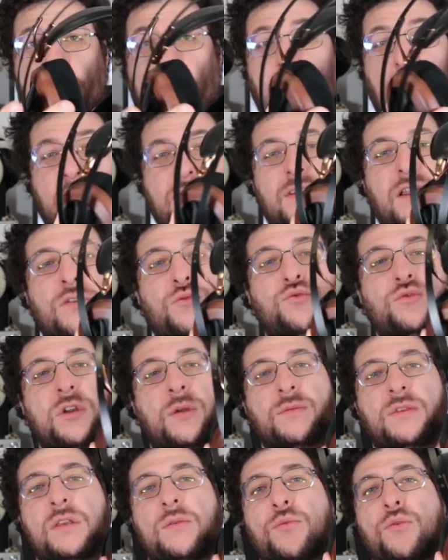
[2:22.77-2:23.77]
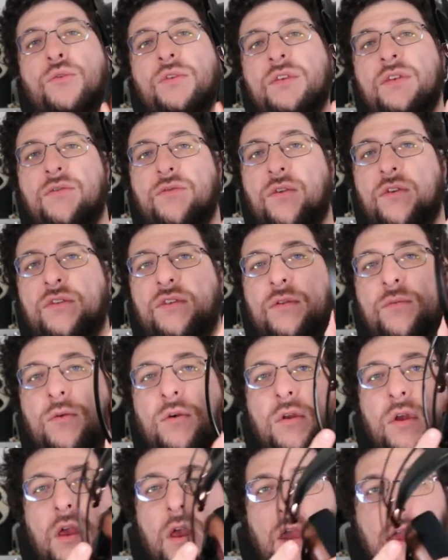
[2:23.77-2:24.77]
Alors ça le touche un petit peu si
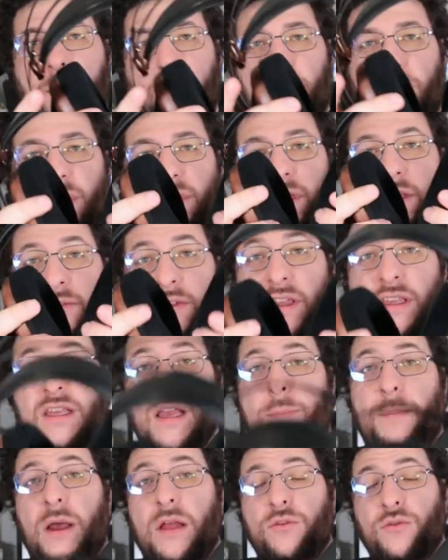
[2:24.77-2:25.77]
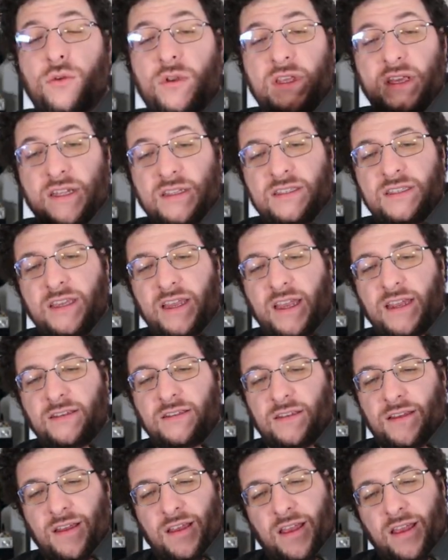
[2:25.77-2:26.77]
forcément, mais ce qui fait qu'il n'y a pas de lien
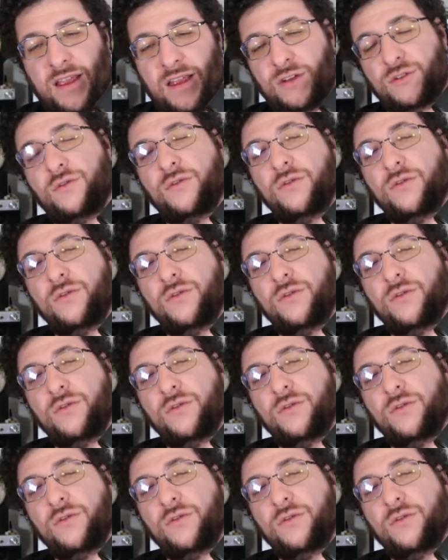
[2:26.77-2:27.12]
direct. Et je